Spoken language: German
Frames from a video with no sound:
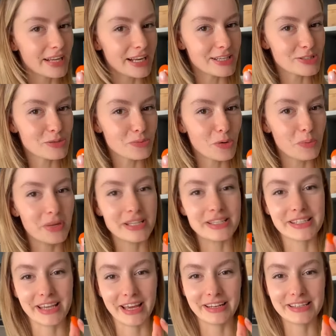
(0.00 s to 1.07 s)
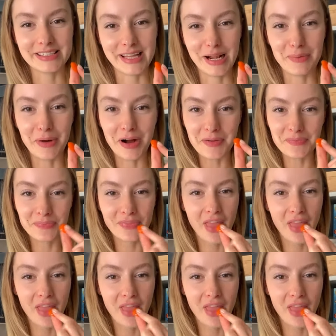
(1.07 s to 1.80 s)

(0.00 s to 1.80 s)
Also probiert es gerne selber.